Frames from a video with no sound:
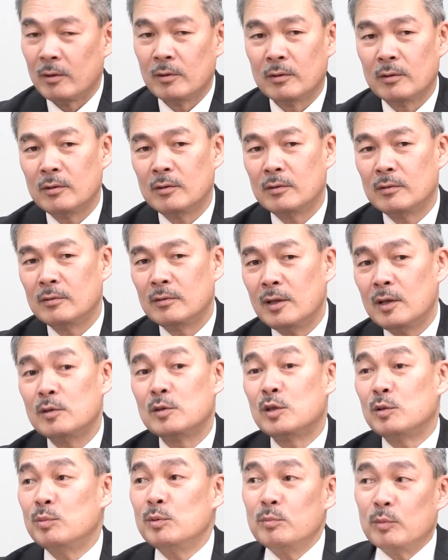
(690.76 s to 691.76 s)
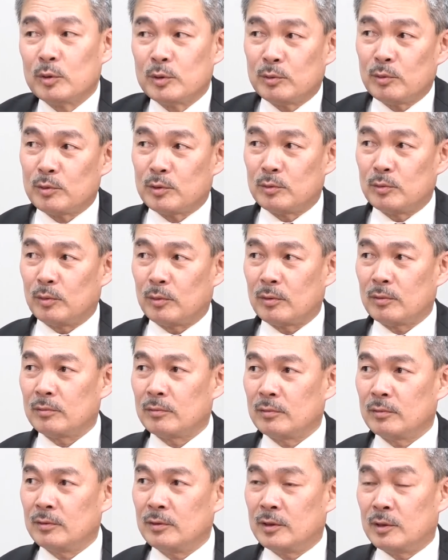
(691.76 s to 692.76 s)
で、自分も一つの
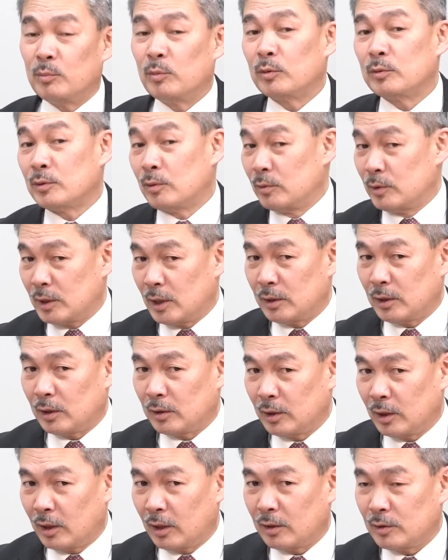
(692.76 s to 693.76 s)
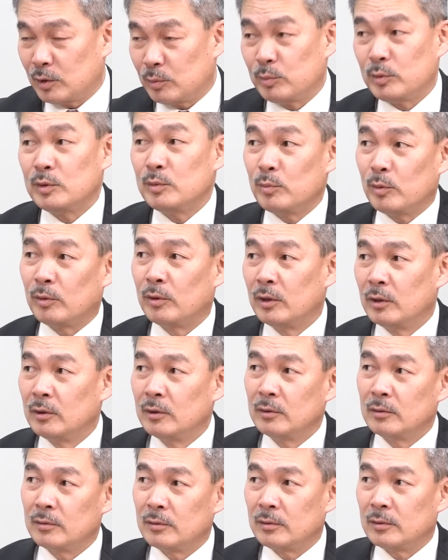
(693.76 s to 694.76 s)
生き物、存在なんだから、自分にも
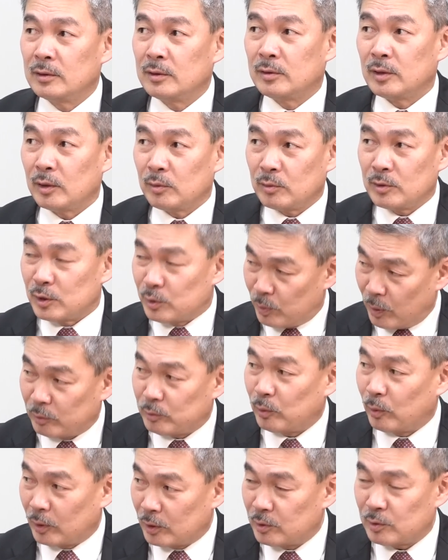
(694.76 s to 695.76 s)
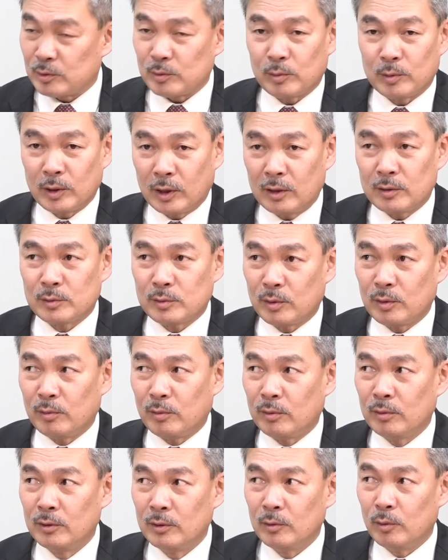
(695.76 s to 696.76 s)
一定のリスペクトが必要だから、それ
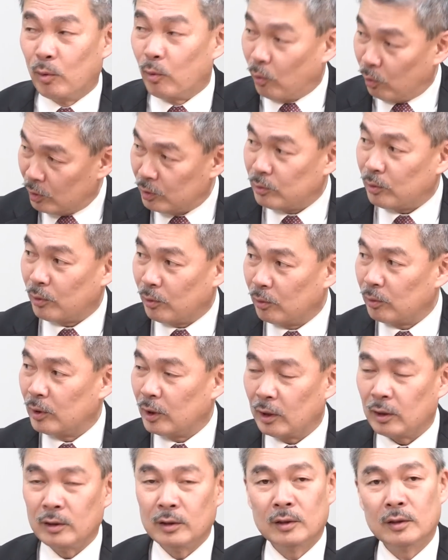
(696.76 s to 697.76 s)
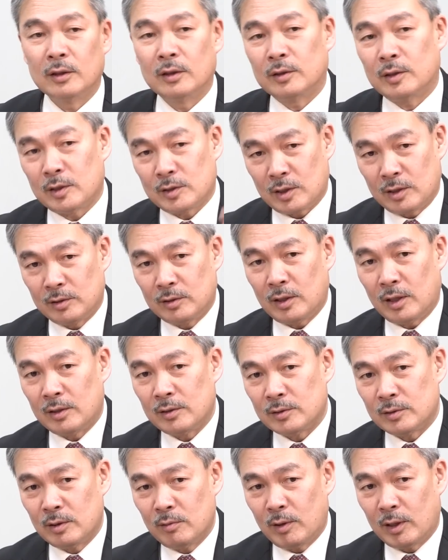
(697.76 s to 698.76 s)
を誇りと呼んで、他者に
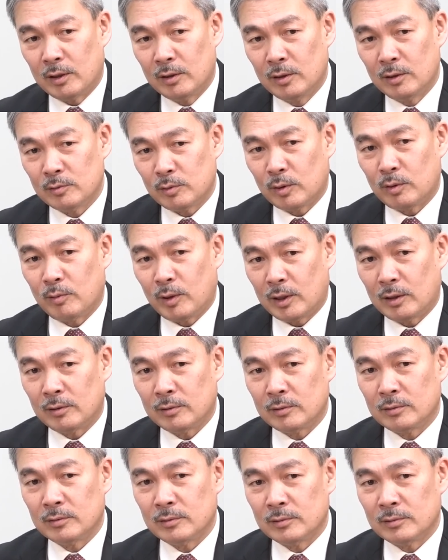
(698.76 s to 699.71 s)
対しては、それは、